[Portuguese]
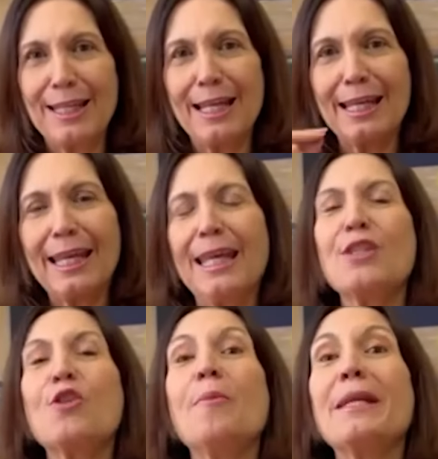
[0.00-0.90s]
e ele
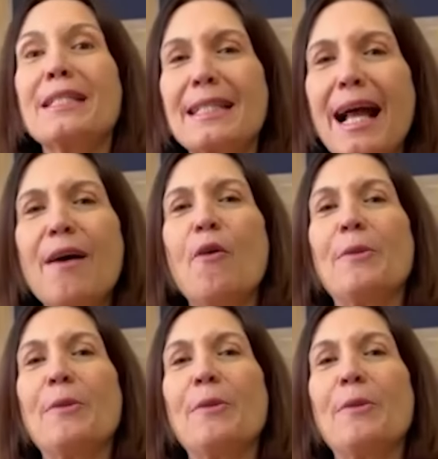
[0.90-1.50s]
quis começar